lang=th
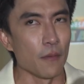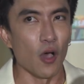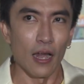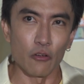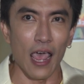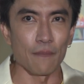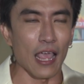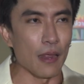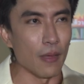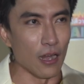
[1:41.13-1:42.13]
พอเราทำ
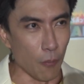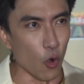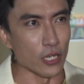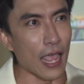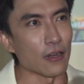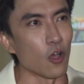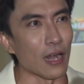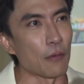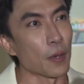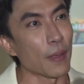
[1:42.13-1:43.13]
งานมาแล้วผลงานของ
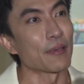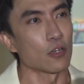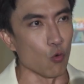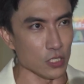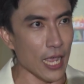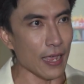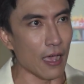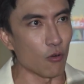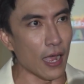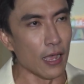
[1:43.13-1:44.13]
เรา มันไปเป็นถูกใจ
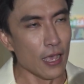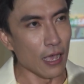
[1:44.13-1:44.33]
เขาอ่ะ